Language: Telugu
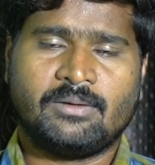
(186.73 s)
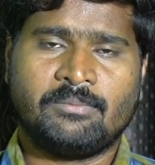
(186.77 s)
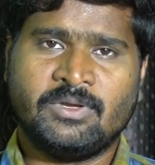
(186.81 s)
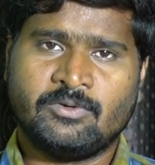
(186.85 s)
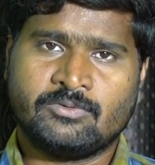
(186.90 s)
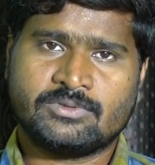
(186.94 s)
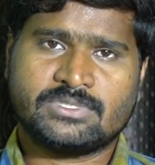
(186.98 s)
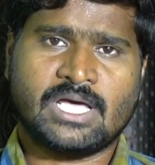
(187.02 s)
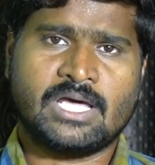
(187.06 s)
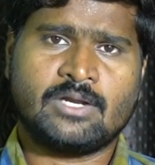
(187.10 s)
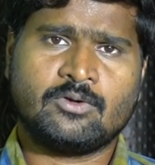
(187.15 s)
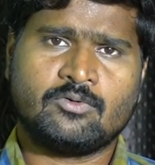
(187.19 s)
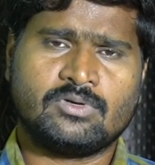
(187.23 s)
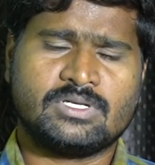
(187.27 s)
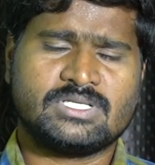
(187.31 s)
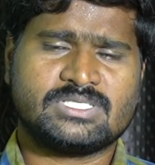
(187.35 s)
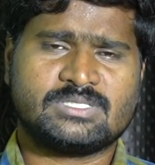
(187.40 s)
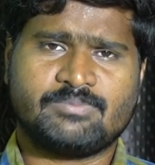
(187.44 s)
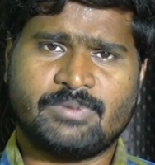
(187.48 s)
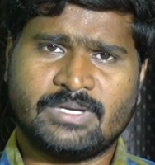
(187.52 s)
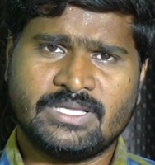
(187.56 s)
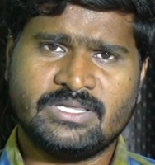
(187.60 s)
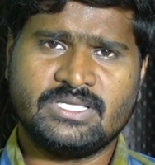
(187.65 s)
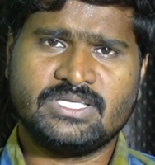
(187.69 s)
మేము సానుకూల
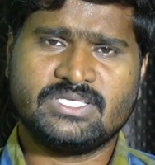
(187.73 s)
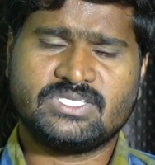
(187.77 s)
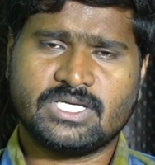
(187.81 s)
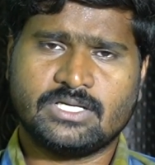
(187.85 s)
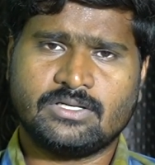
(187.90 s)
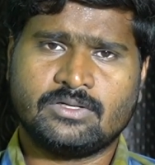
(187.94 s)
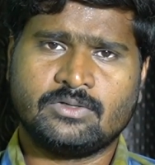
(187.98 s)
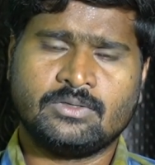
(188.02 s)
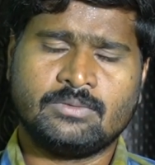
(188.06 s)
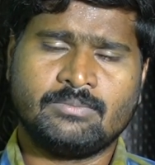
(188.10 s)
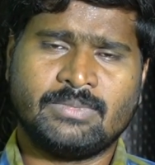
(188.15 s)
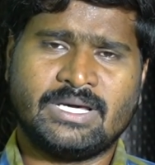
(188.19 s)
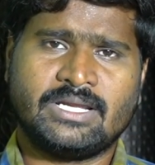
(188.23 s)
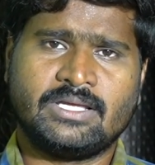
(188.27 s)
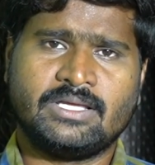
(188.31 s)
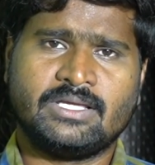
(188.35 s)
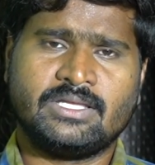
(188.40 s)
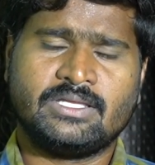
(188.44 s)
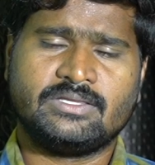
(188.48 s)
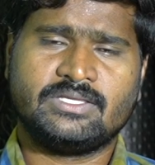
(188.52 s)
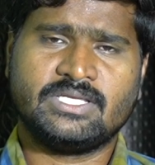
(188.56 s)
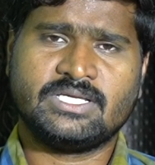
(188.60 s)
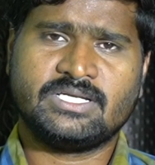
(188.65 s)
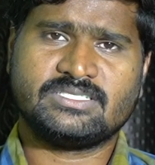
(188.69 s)
స్పందించారు మరి
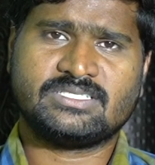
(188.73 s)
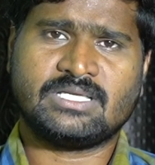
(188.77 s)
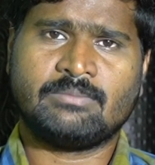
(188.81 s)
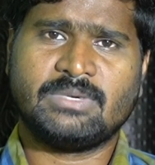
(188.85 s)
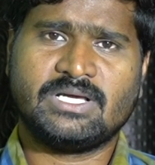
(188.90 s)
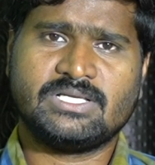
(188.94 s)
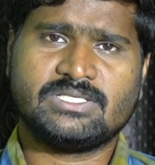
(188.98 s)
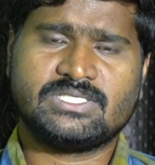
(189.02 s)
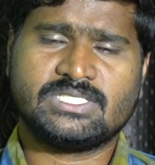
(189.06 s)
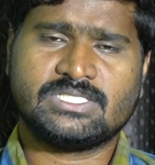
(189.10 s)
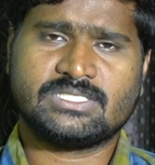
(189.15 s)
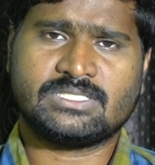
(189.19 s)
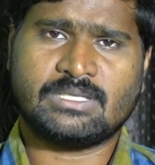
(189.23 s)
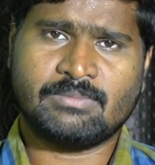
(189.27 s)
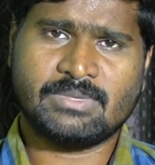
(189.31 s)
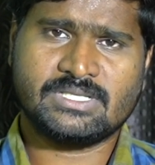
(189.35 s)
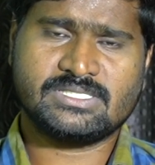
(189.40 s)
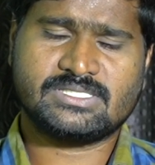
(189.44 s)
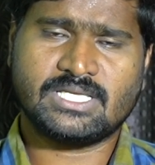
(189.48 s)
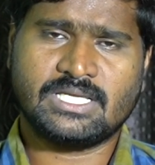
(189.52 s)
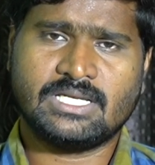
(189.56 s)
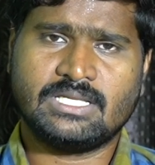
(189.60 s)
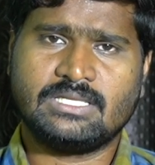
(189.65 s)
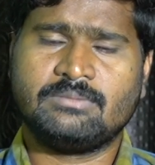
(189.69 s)
దీనికి సంబంధించి
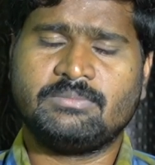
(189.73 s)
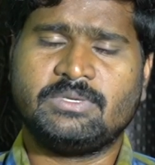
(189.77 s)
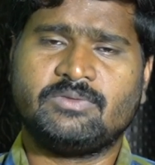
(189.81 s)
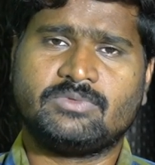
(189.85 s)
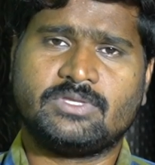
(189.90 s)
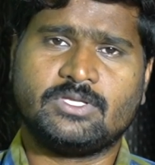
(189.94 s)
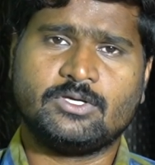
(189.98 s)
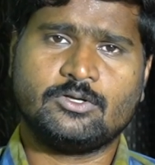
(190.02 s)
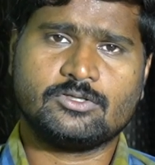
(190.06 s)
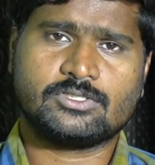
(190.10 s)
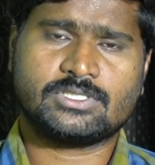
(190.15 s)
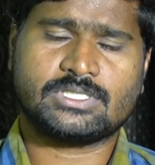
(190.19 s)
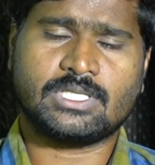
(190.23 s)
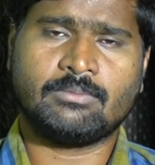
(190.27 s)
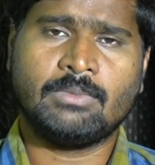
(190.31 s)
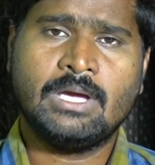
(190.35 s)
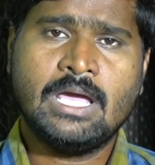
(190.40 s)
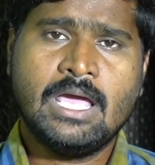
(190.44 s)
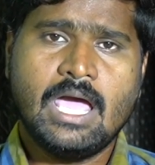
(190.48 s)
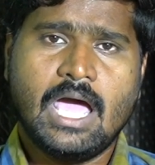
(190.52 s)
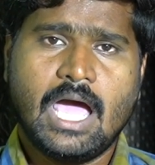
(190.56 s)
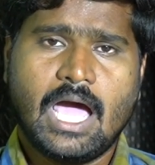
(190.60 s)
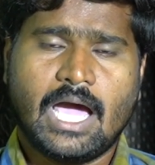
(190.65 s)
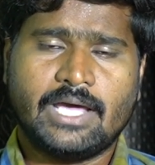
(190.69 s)
సమస్య అనేది మేము తీరుస్తాం
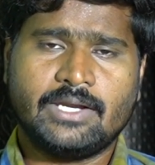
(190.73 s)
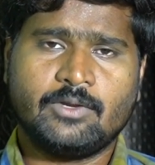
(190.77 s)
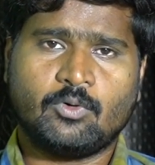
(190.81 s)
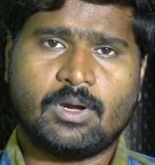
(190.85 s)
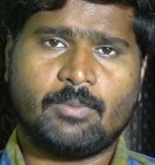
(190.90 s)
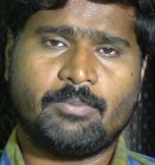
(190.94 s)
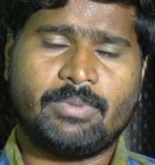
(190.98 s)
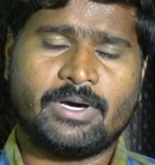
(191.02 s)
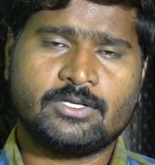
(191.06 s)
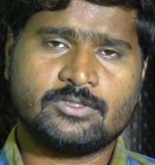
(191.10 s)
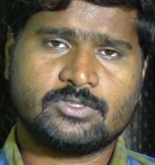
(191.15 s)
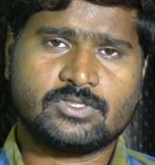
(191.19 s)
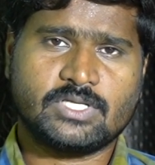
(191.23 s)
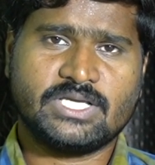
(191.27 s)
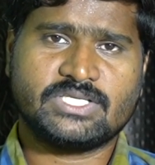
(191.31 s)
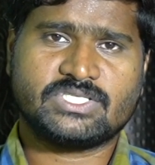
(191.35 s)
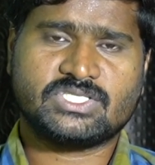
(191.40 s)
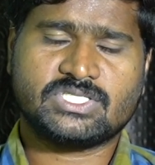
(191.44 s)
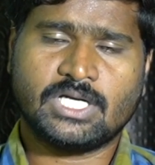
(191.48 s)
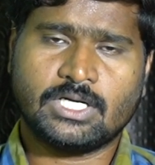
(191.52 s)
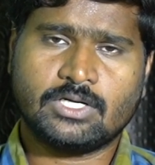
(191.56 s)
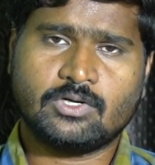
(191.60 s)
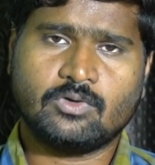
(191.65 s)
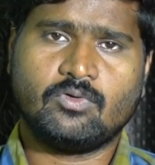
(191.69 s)
అని ఒక భరోసా
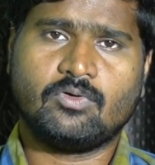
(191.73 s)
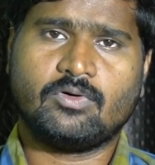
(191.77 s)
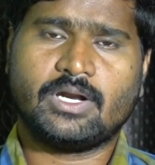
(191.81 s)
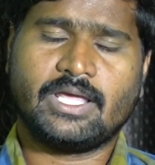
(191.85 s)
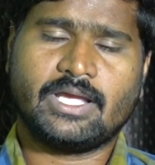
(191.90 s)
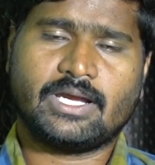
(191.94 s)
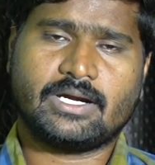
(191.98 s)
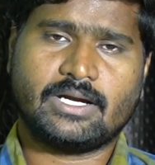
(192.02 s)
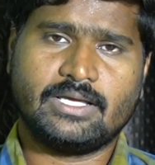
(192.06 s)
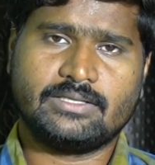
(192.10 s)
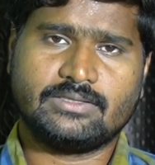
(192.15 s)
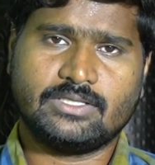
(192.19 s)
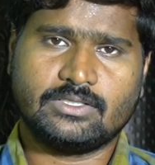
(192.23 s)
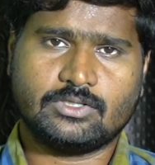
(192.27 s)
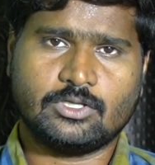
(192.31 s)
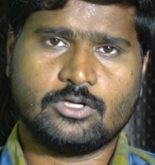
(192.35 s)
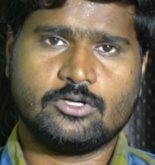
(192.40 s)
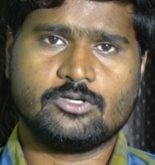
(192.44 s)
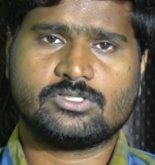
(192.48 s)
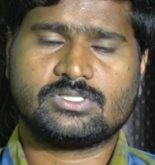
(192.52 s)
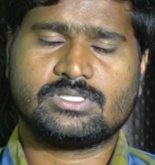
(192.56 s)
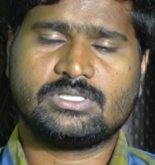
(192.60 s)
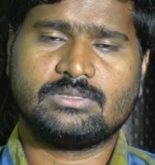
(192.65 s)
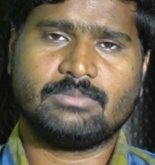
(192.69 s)
ఇచ్చినట్టు కూడా ఇక్కడైతే
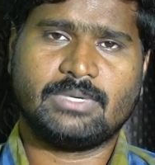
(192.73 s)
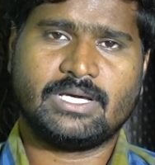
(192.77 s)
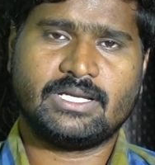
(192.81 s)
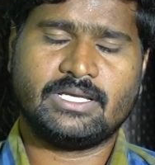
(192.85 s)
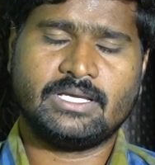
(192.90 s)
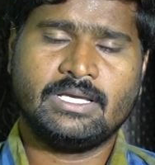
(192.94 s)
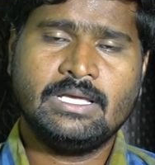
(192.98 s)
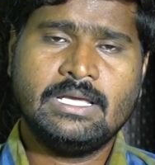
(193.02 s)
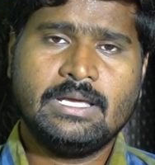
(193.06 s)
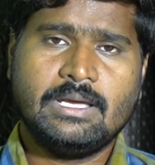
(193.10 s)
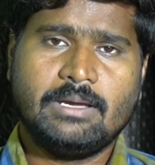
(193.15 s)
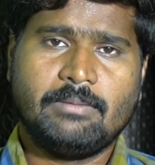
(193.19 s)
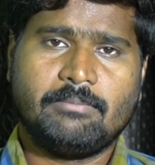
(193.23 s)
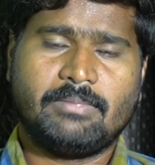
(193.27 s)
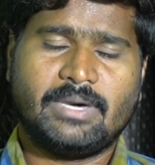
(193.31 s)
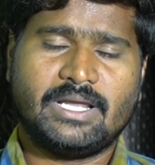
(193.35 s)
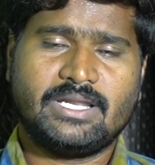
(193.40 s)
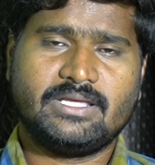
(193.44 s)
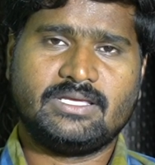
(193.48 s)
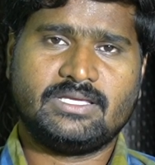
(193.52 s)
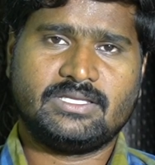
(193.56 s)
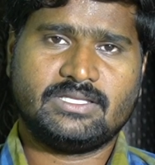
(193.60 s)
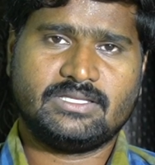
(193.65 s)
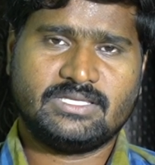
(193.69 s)
తెలుస్తుంది మరి
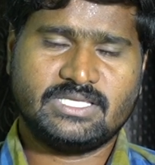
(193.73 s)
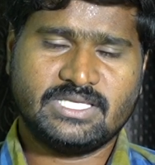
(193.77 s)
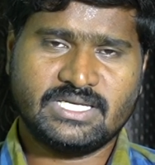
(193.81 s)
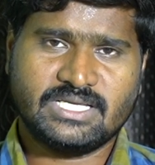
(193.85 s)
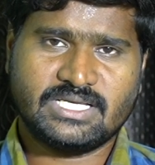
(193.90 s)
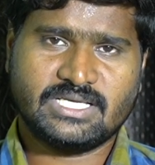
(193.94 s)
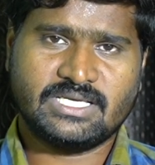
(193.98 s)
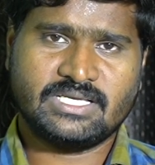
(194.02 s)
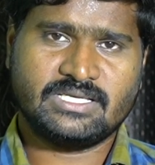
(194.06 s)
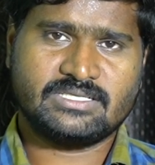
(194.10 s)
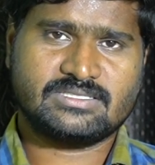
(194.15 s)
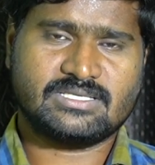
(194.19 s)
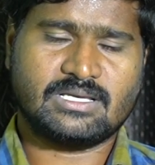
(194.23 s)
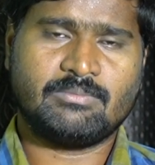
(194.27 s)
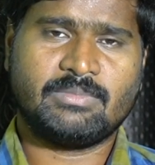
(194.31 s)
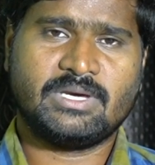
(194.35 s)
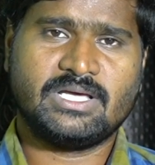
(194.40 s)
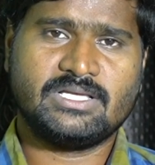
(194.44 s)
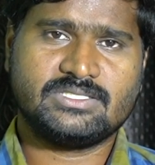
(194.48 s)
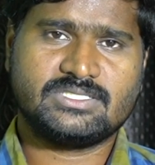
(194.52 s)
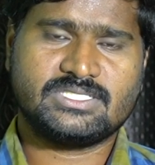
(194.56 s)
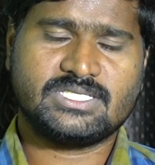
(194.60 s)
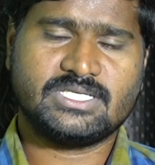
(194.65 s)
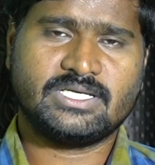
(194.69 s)
మరి దీనికి
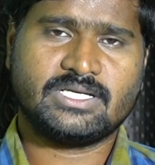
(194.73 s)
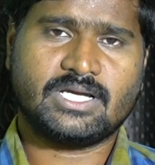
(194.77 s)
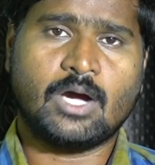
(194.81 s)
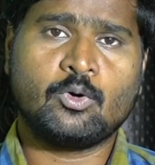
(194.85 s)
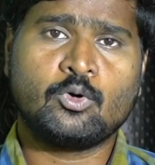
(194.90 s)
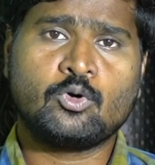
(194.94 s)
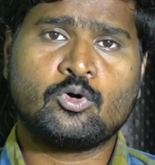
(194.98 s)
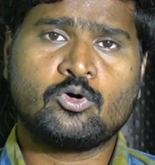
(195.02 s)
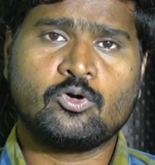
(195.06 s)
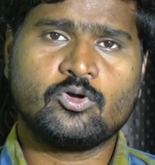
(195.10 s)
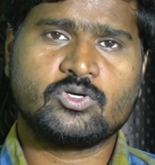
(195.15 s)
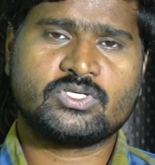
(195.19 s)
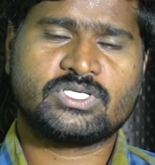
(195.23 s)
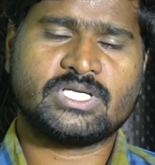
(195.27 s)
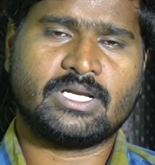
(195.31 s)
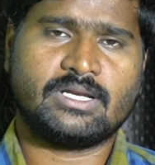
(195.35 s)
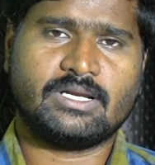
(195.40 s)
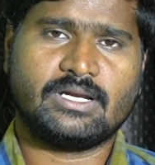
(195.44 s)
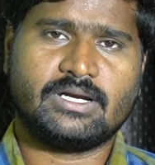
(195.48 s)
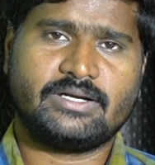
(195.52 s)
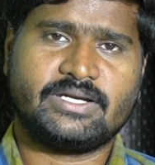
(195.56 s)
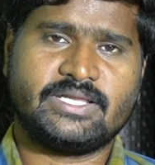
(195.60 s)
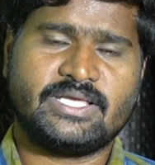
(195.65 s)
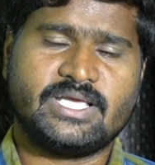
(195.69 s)
సంబంధించి కంక్లూజన్
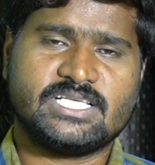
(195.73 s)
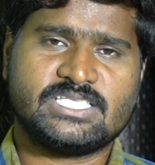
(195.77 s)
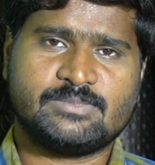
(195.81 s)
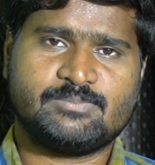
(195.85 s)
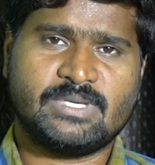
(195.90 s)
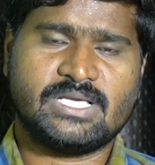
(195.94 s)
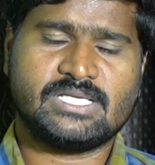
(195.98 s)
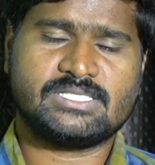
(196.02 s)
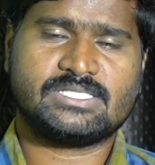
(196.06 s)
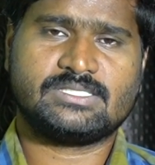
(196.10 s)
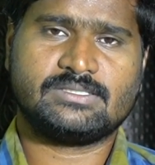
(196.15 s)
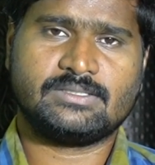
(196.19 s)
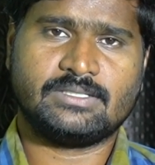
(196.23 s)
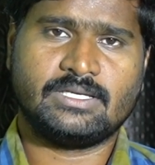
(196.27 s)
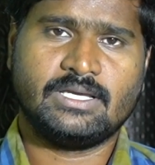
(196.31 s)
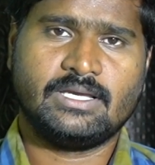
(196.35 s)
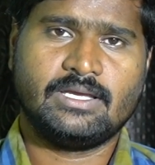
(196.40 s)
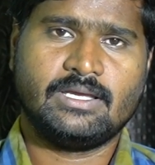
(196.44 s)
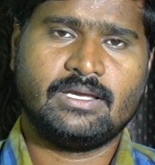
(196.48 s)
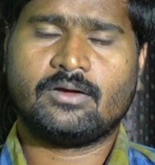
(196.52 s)
టీఎస్పిఎస్సి